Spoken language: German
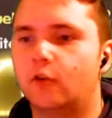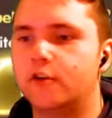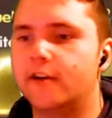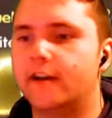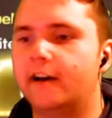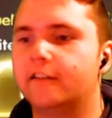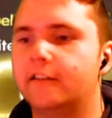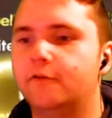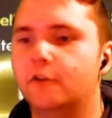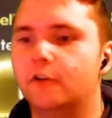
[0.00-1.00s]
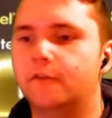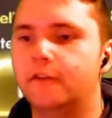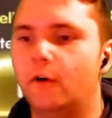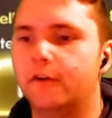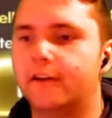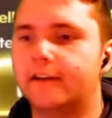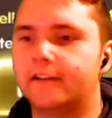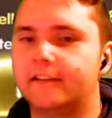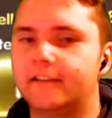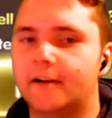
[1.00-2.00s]
180 für
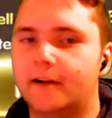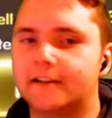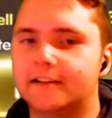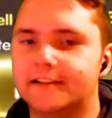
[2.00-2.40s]
480 Diamanten